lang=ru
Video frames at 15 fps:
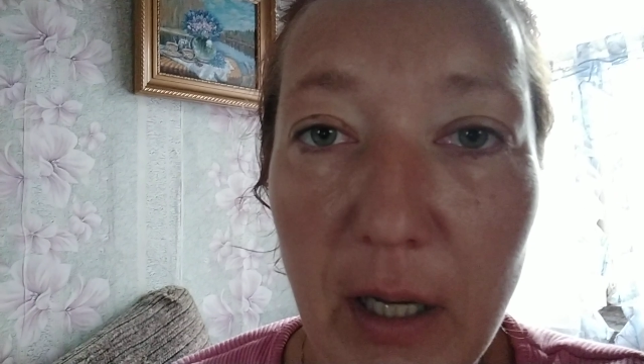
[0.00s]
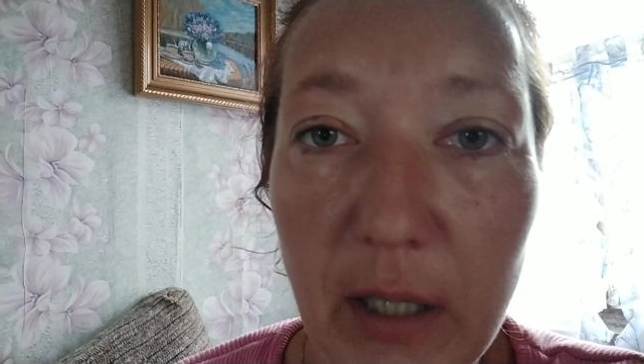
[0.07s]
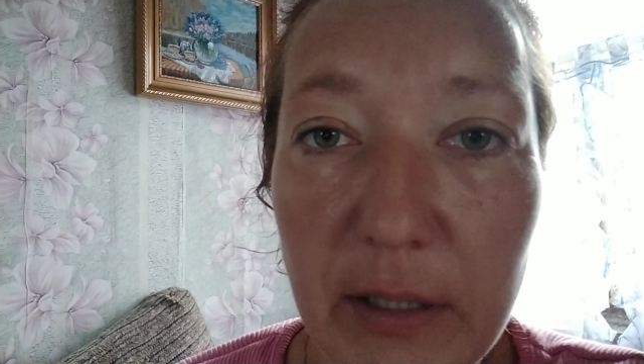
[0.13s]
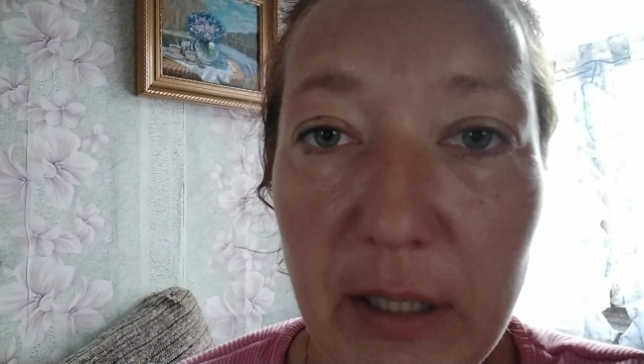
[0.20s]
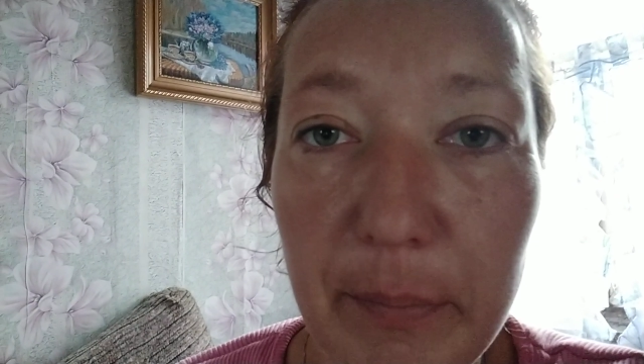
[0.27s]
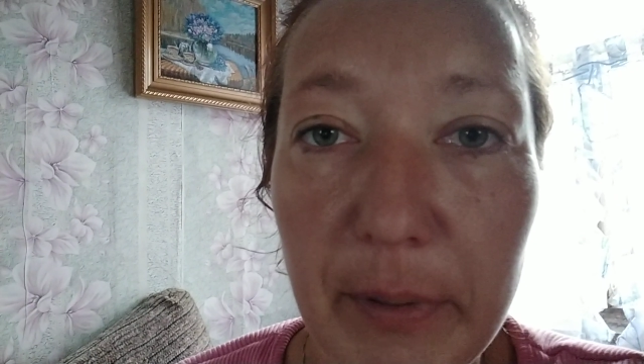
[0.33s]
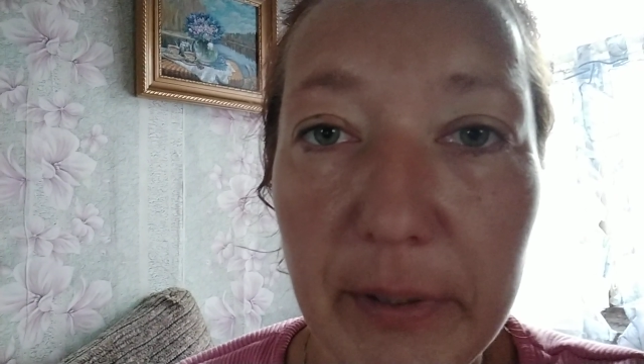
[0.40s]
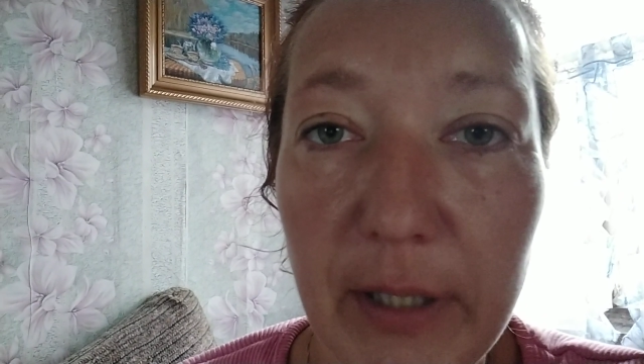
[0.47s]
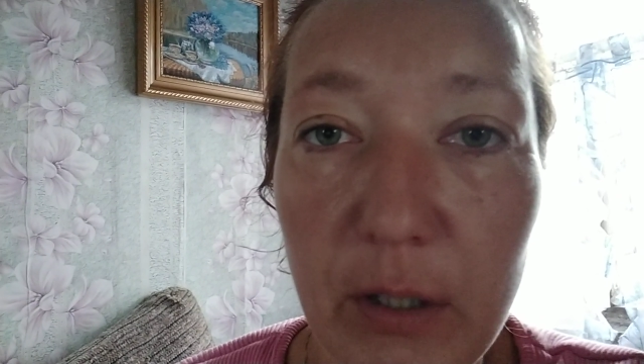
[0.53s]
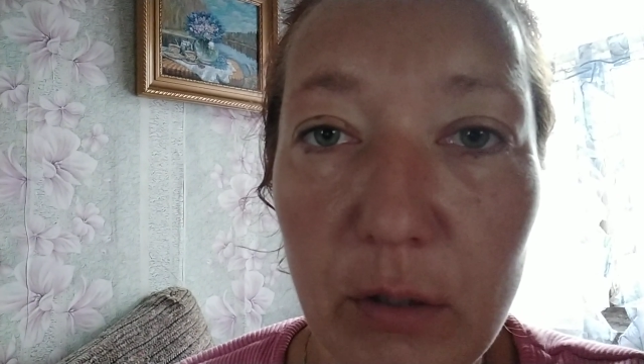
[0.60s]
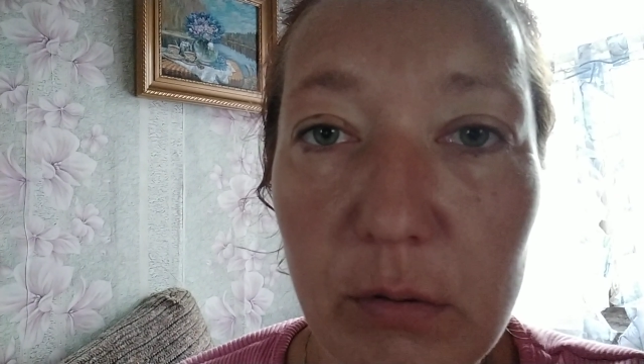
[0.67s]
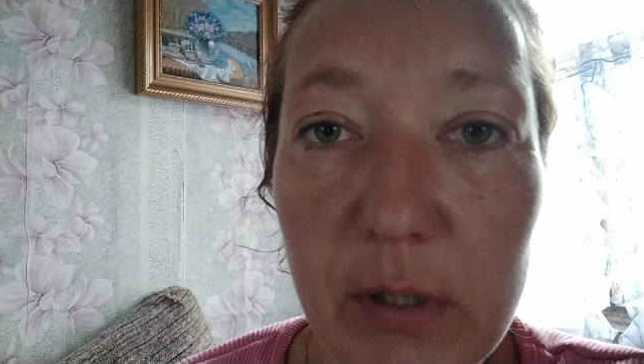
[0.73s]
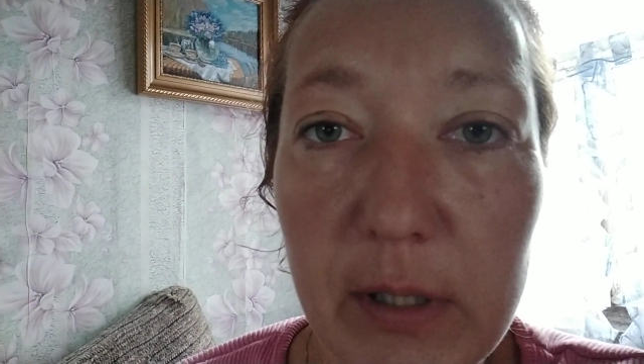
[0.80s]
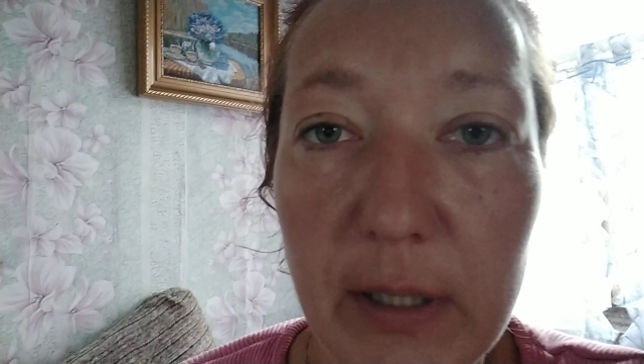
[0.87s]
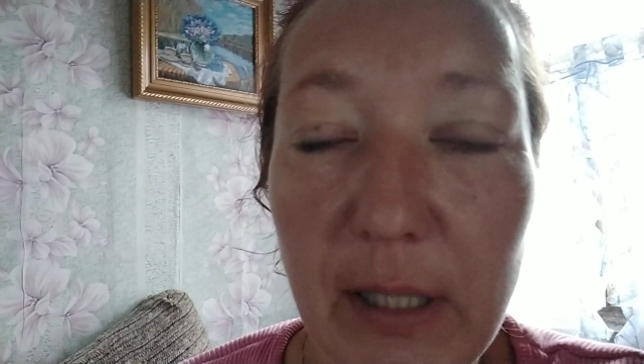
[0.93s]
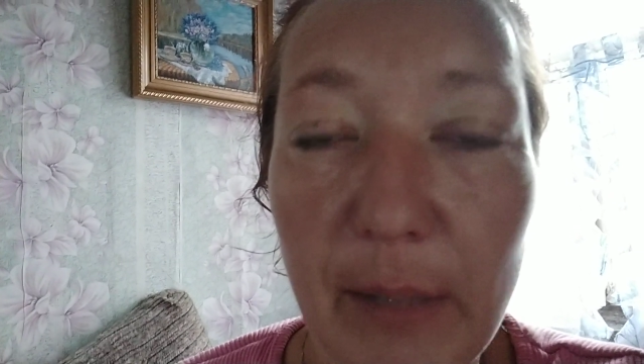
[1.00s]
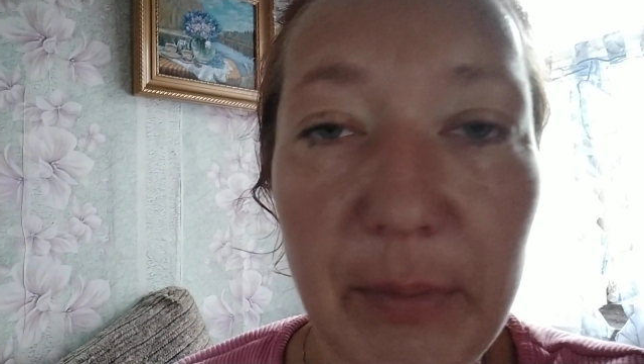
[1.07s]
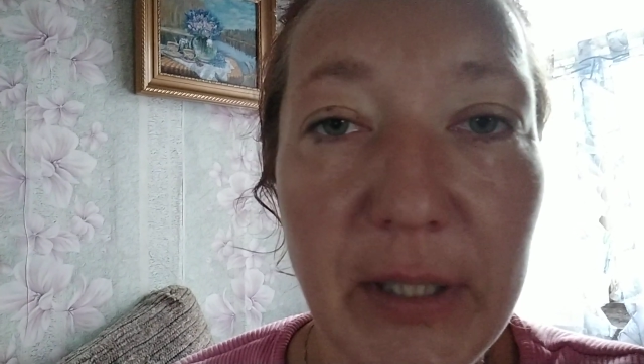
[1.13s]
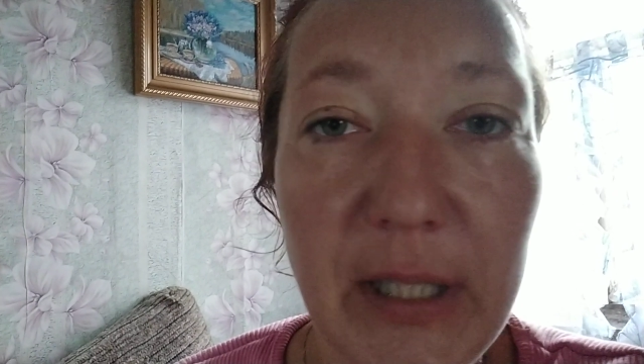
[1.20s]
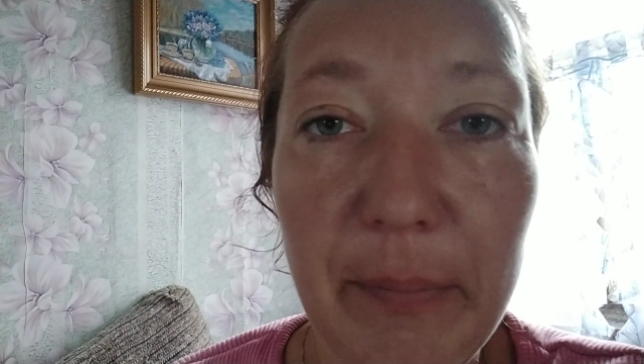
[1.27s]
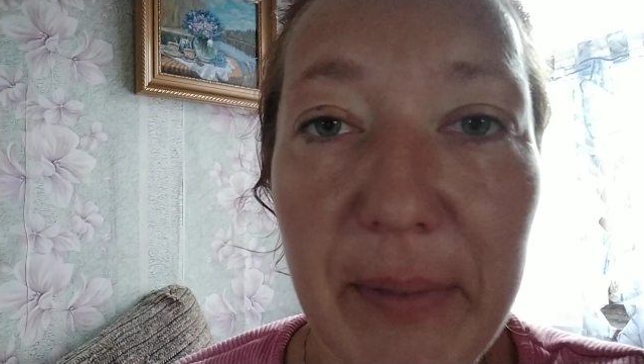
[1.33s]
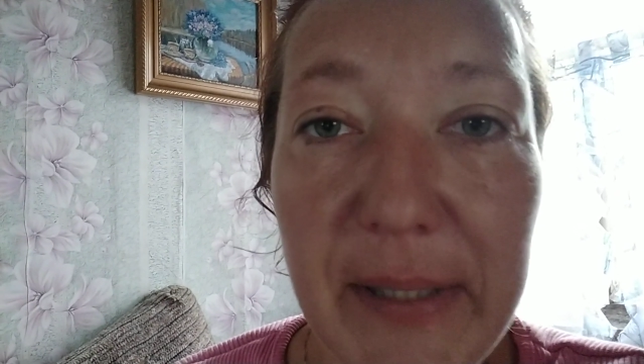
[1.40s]
когда продаются, там
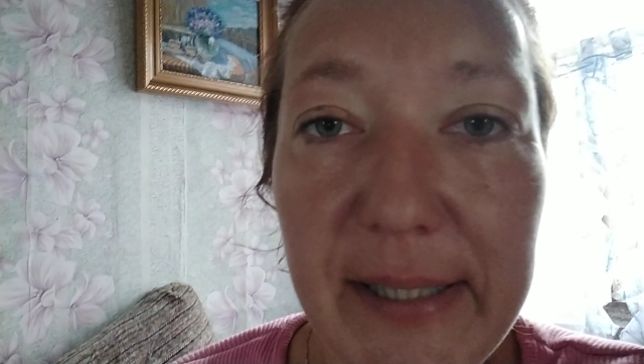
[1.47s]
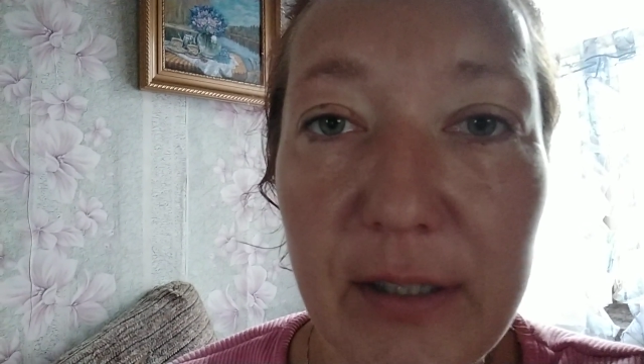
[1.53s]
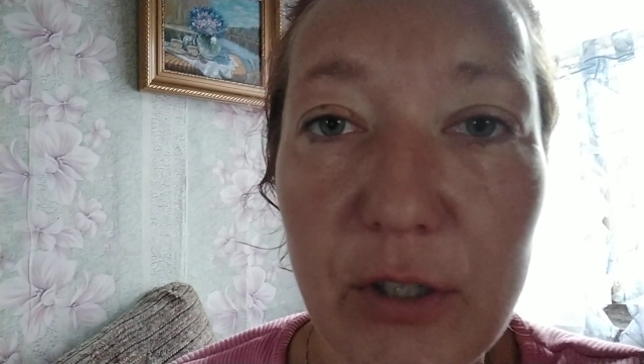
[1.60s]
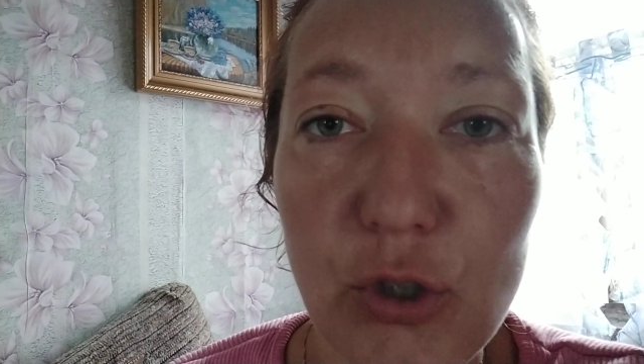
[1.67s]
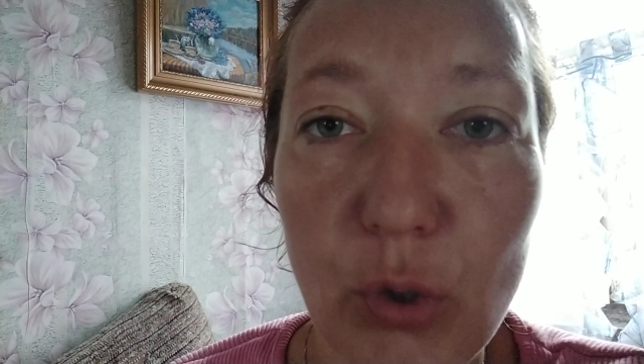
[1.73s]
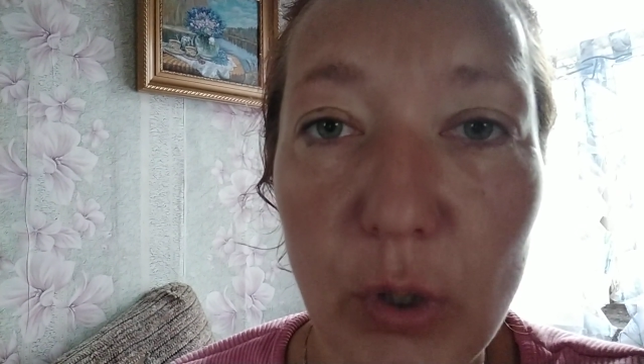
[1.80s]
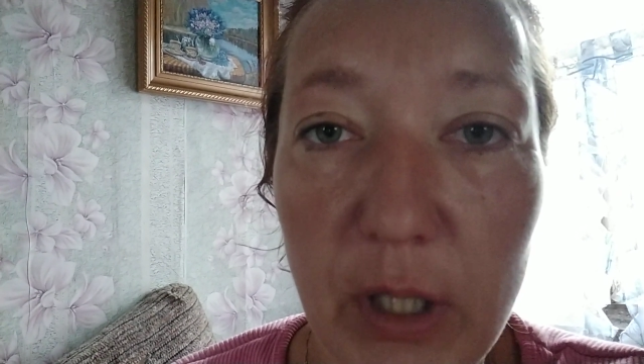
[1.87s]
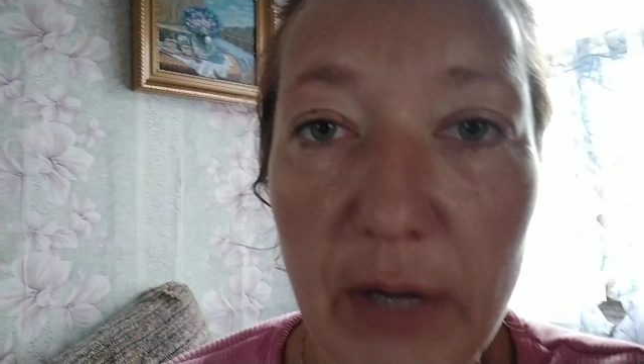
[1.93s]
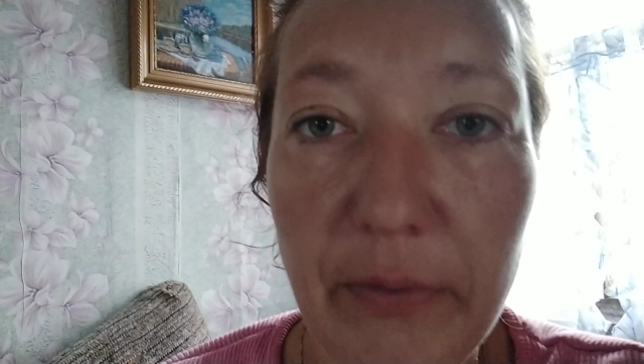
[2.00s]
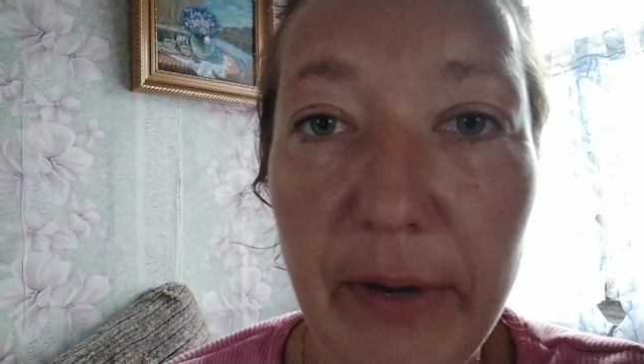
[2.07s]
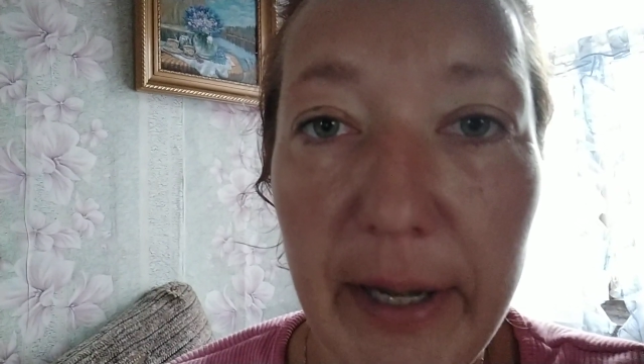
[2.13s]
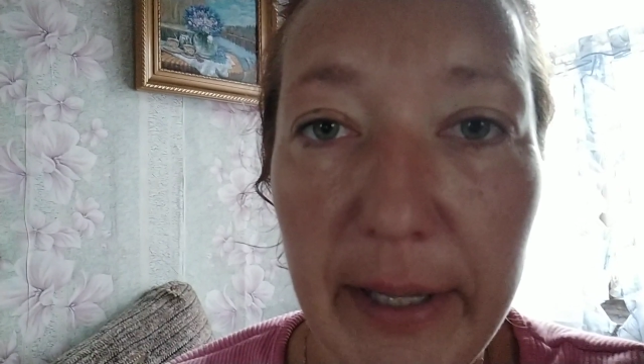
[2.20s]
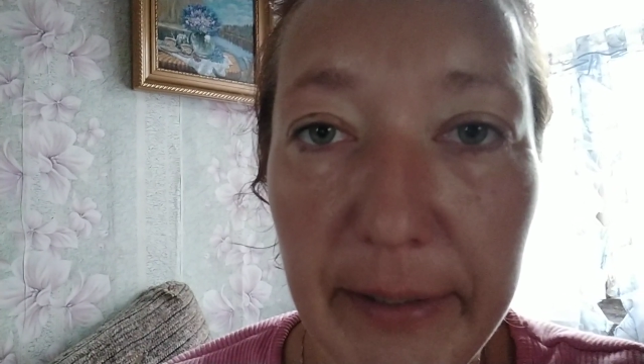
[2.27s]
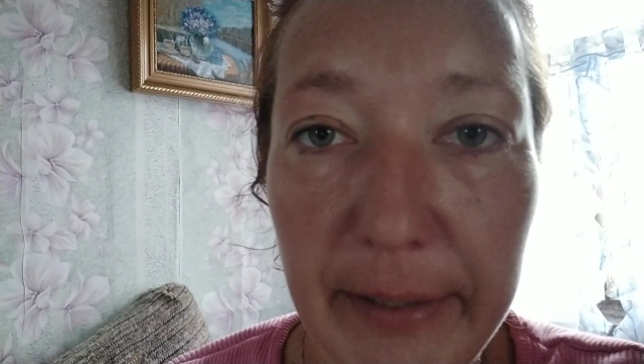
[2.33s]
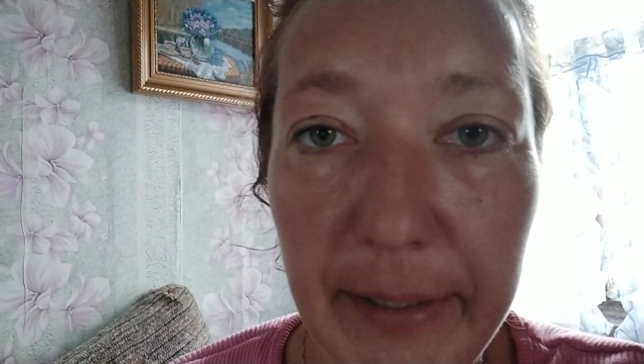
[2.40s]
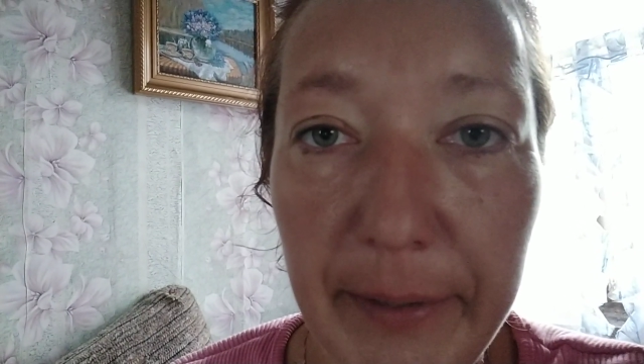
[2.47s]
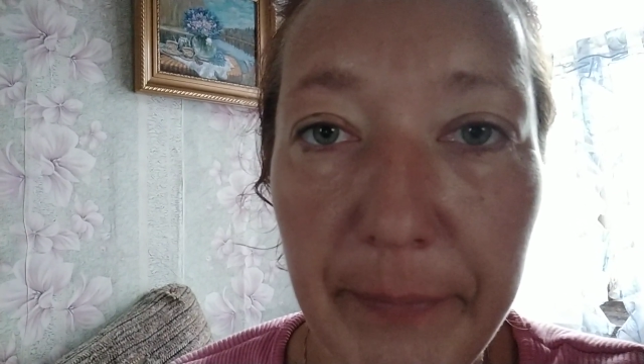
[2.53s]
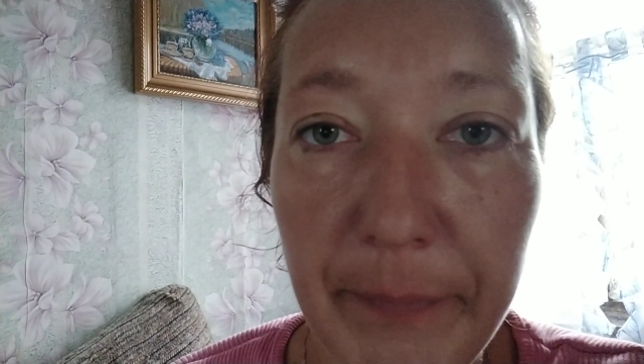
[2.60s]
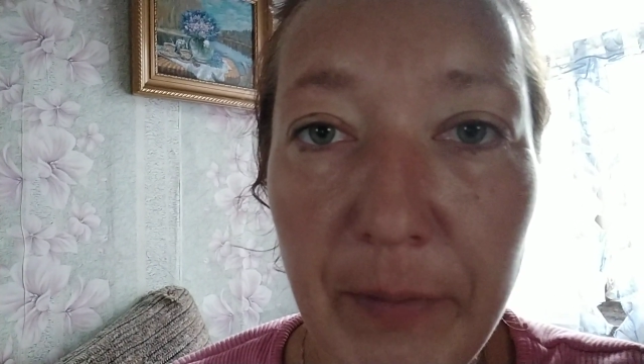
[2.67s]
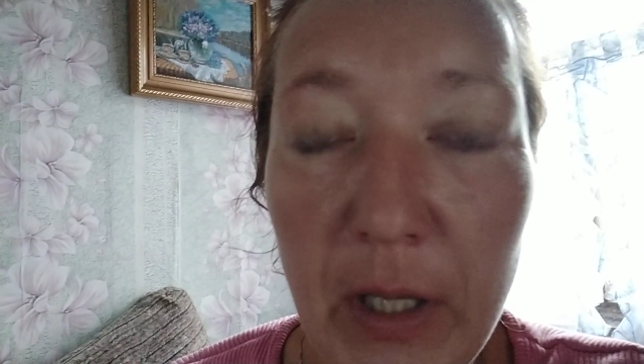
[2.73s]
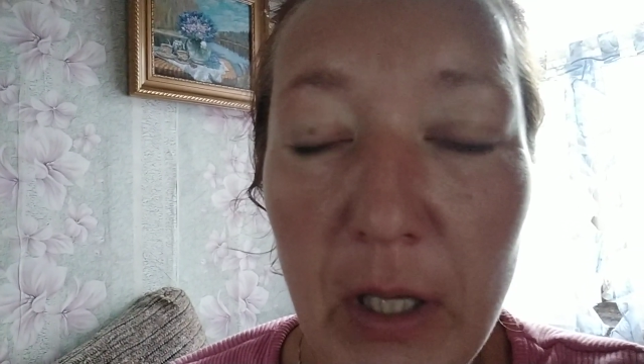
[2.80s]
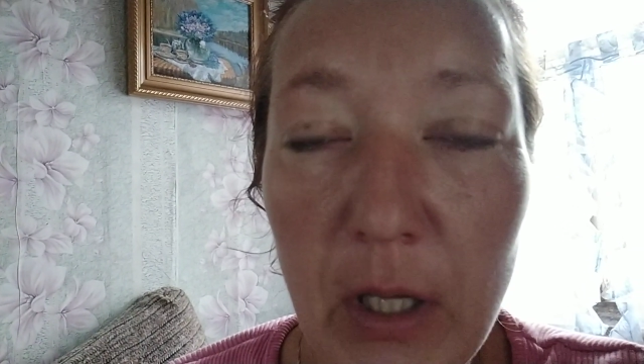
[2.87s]
не написано, что они аварийные.